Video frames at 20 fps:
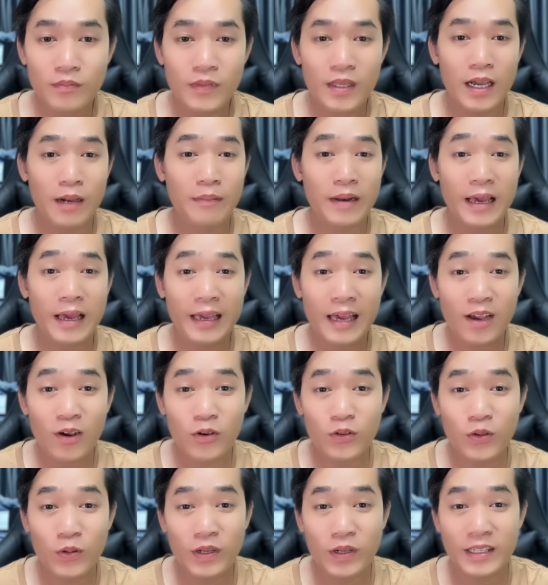hôm nay các cô
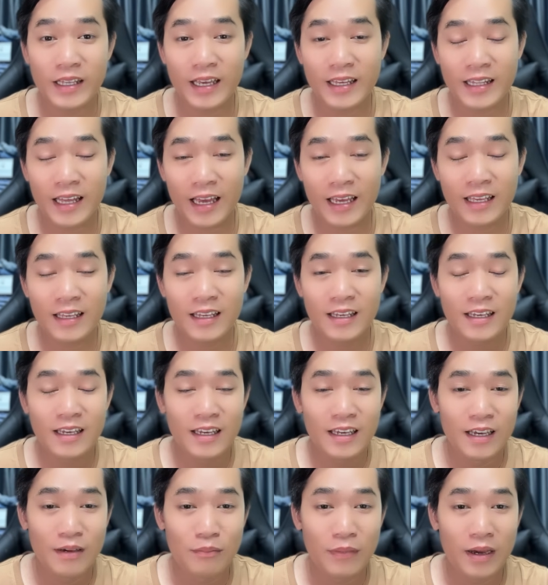chú anh chị thấy
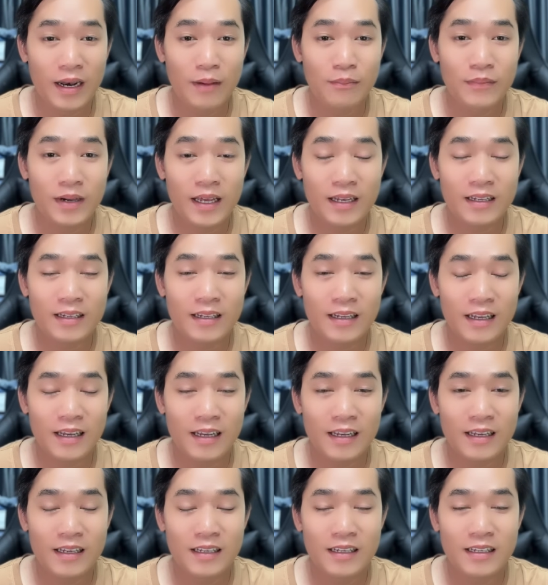Mlambet uh,
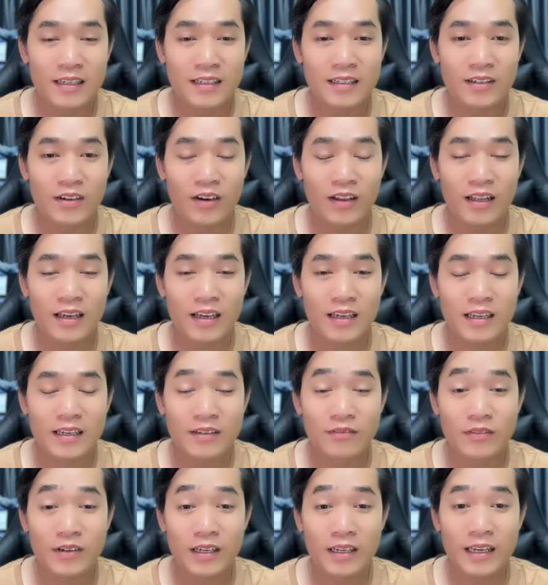ờ, gọi là
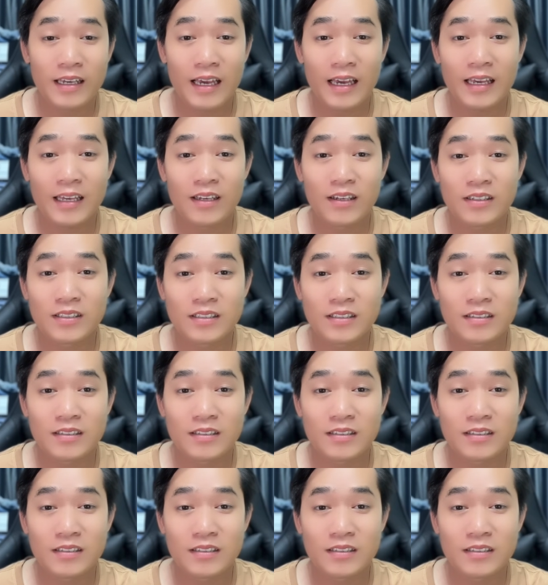với cái ờ,